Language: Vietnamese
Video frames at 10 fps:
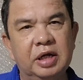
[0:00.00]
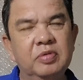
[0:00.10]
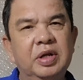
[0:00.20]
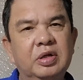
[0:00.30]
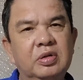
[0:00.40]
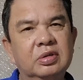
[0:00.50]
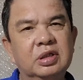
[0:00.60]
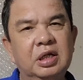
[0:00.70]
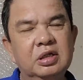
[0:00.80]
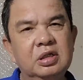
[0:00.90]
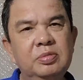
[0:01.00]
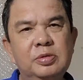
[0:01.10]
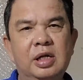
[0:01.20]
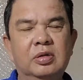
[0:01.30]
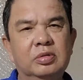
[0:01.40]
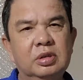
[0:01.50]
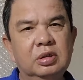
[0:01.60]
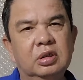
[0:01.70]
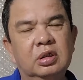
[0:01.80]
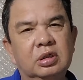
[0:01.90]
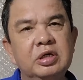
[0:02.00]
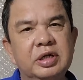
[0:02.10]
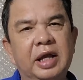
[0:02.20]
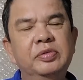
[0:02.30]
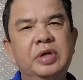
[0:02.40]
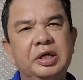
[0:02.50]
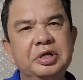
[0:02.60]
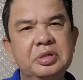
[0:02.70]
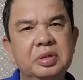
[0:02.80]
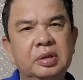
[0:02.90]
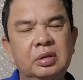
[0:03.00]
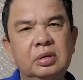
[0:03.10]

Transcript: và điều này còn căn cứ vào tình trạng của nạn nhân